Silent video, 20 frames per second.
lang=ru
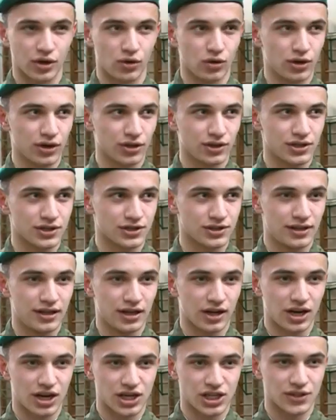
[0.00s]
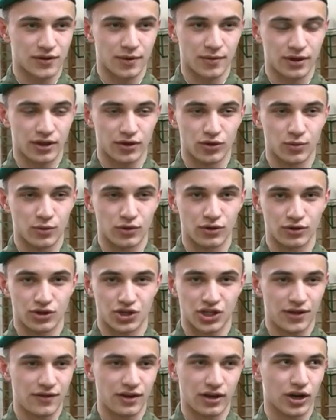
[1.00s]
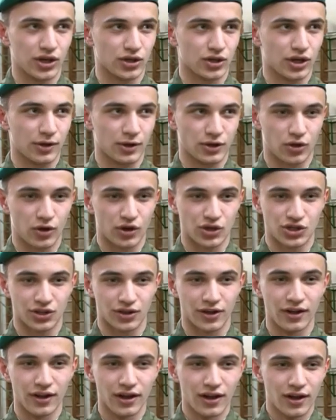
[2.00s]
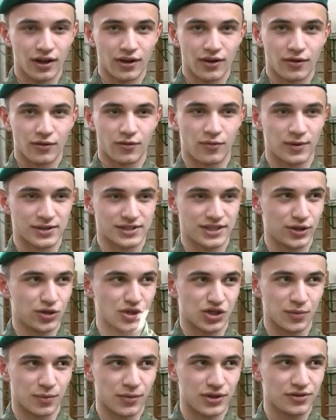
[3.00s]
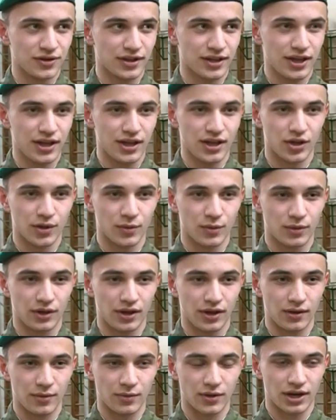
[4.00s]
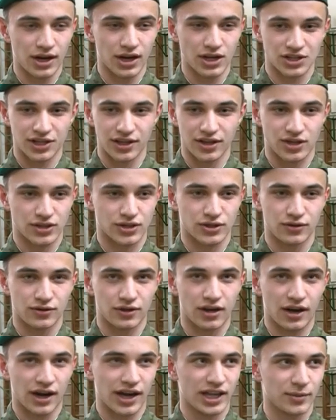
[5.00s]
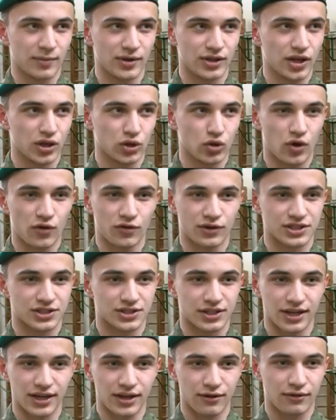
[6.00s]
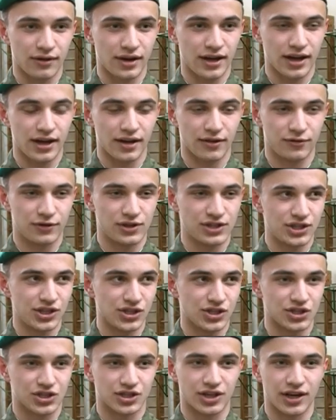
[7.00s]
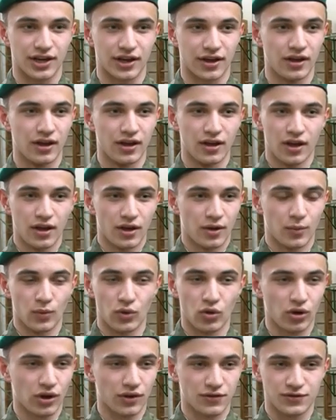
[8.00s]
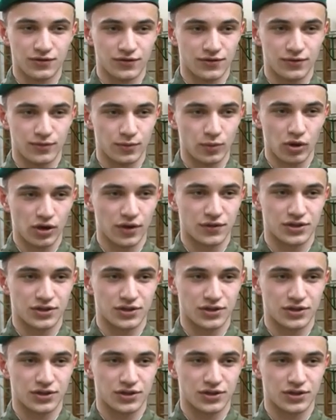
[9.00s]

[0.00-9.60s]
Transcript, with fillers: гордость для каждого, я думаю, человека, который хочет в последующем быть военным. И мне кажется, это какая-то подготовка строевая, физическая, много, много